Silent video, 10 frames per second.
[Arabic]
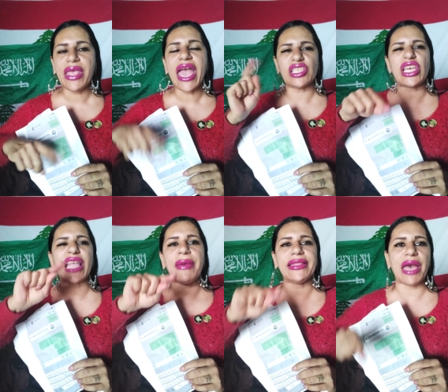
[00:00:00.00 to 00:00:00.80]

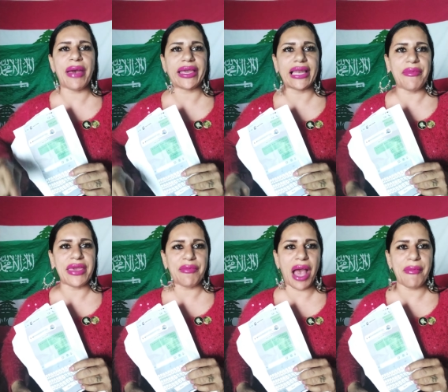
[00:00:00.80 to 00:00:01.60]
انشتم قدامك
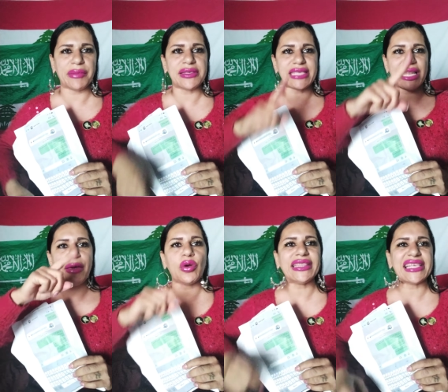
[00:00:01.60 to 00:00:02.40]
الامير محمد بن سلمان
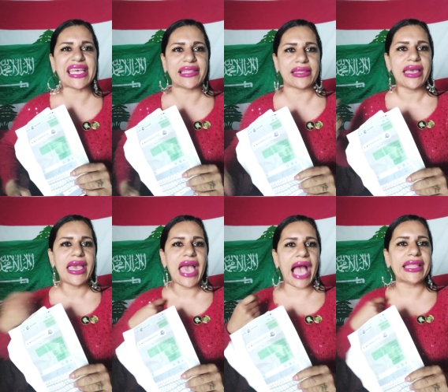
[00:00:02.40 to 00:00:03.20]
وانت سكتت
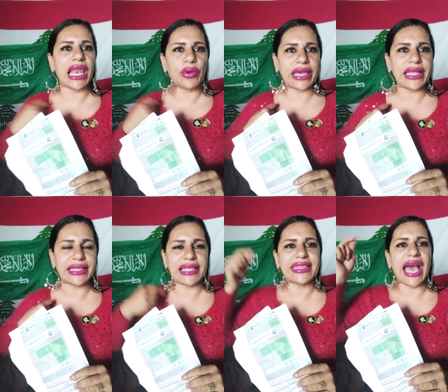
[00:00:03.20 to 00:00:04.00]
انا لو كنت
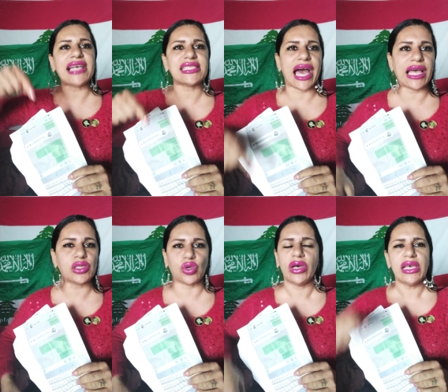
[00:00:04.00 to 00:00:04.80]
كنت دعست على
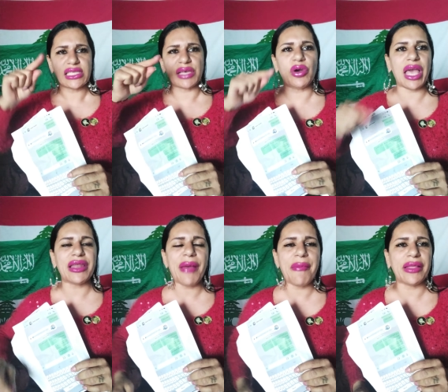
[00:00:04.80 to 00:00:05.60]
راسه سمو الامير
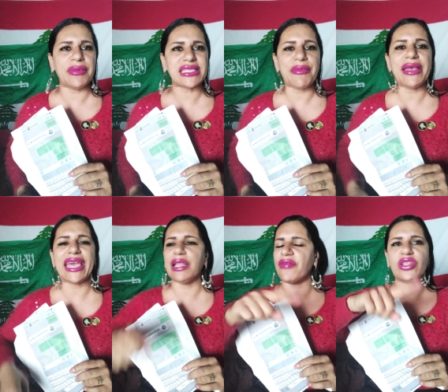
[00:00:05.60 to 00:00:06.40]
محمد بن سلمان كان
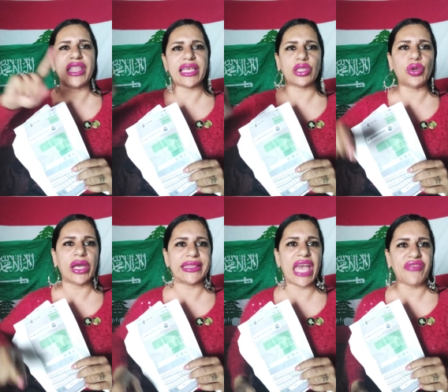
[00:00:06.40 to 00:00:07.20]
المفروض انك تروح
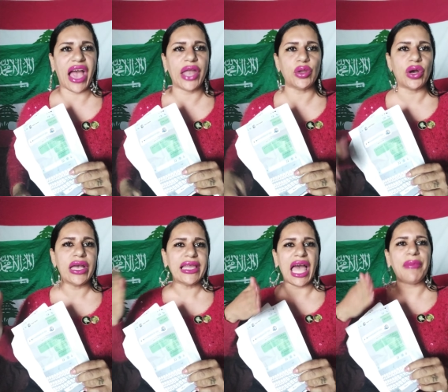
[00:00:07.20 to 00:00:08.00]
تدافع عنه
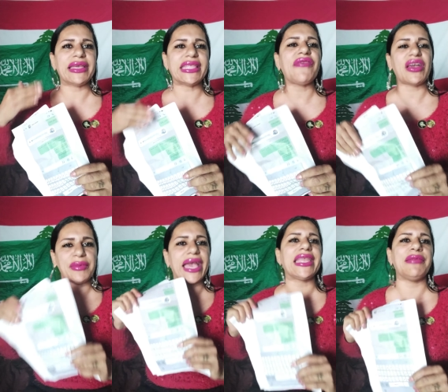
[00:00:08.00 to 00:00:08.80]
لحم كتافك من
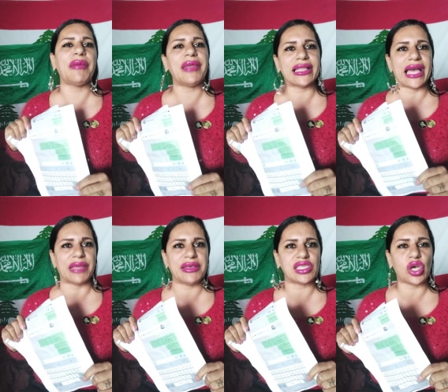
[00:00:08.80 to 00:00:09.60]
خير المملكه
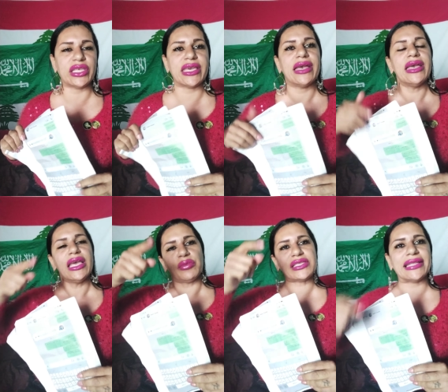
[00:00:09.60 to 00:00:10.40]
العربيه السعوديه
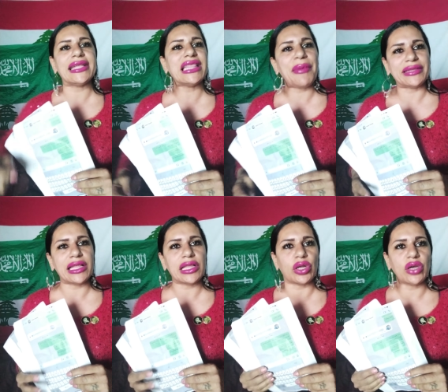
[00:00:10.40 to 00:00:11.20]
المساعدات اللي بعتت
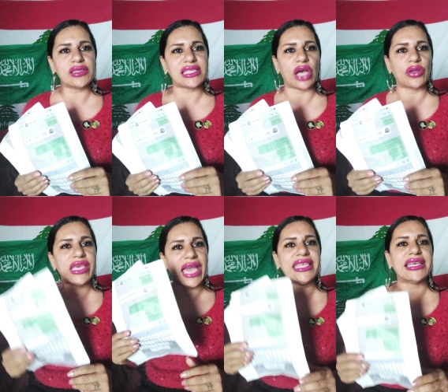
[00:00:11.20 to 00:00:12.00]
القنيون السعوديه
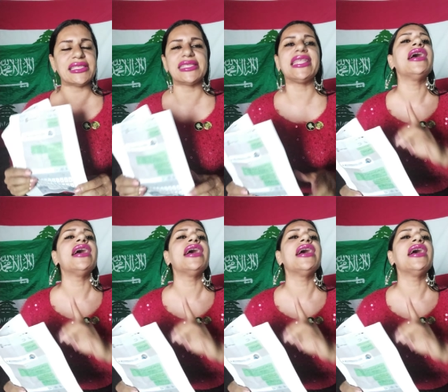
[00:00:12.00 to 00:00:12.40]
هيديك السنه